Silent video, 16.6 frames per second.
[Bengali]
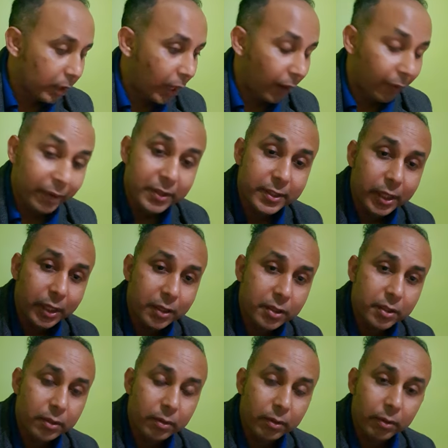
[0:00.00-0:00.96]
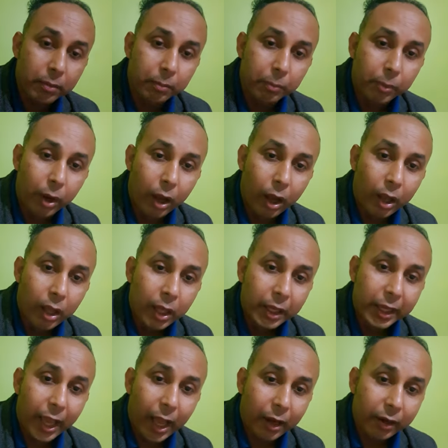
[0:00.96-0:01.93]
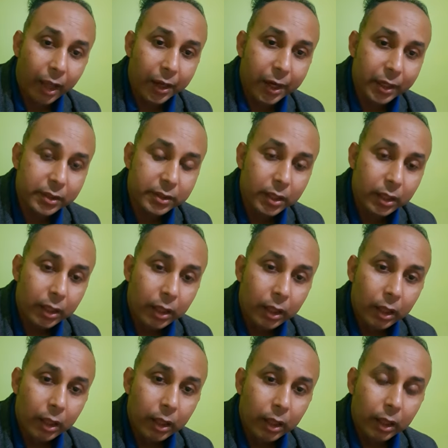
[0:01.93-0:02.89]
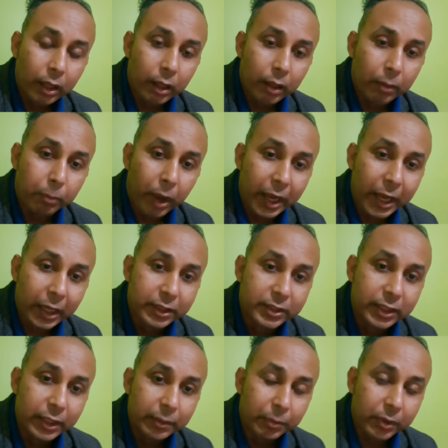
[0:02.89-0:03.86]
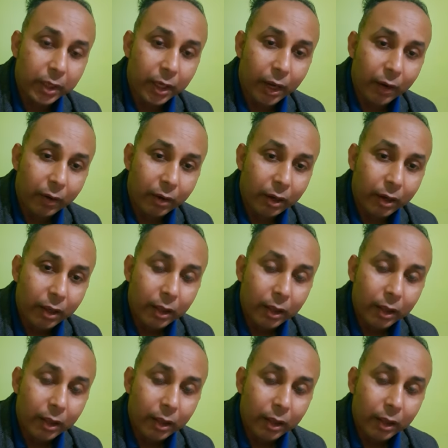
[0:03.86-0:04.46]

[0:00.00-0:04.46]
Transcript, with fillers: কেয়ার এসেন্স বা কেয়ার কানেক্ট বা এক্সিম কেয়ার